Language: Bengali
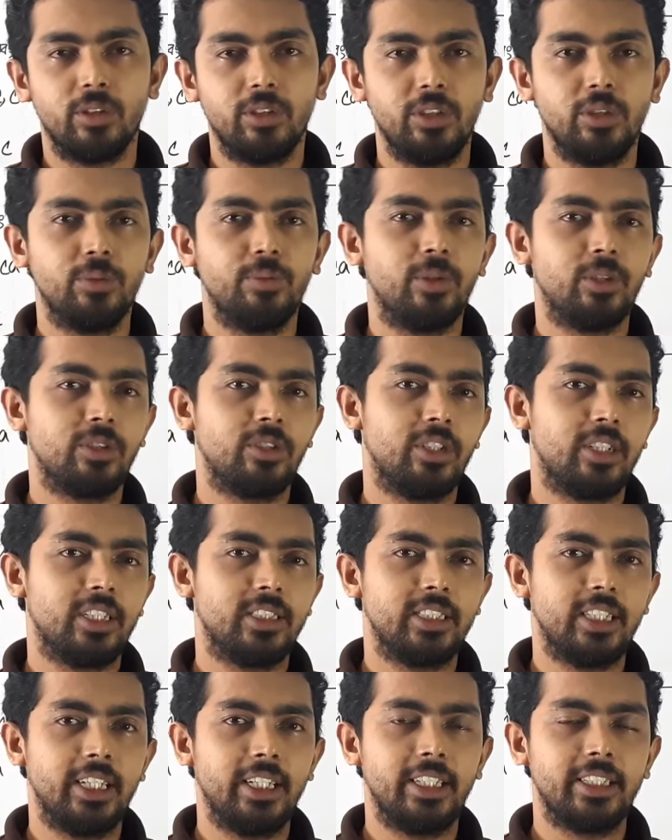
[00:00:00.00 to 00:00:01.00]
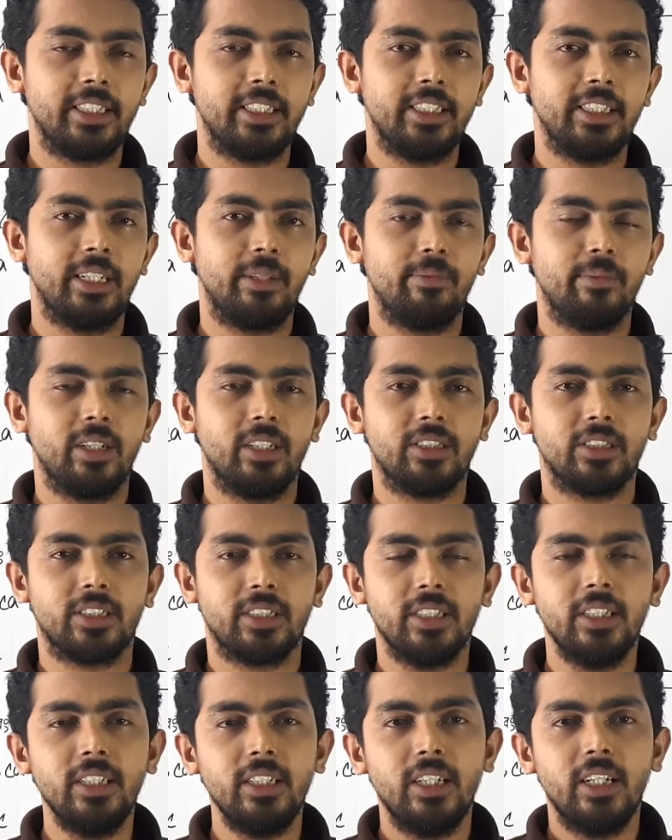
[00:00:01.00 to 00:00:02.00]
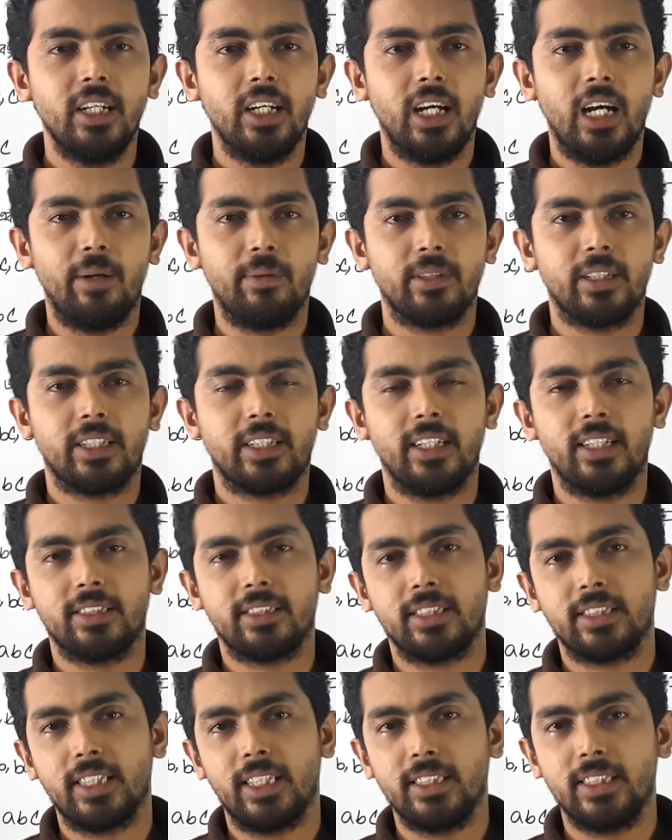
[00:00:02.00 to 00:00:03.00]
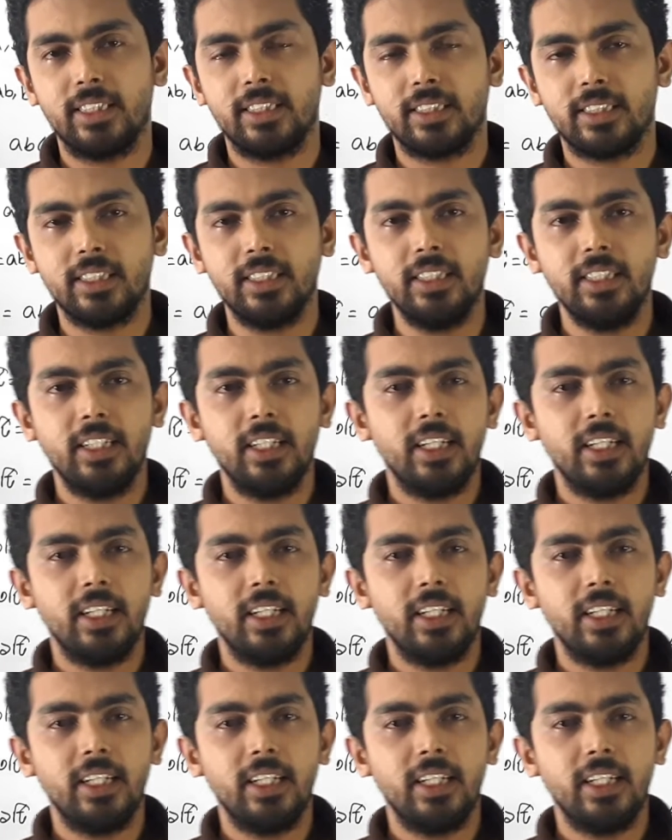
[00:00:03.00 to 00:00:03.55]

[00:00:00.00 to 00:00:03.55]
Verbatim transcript: নিরূপণ করা যায় এটা নিয়ে আমরা আজকে আমাদের ক্লাসটা সাজিয়েছি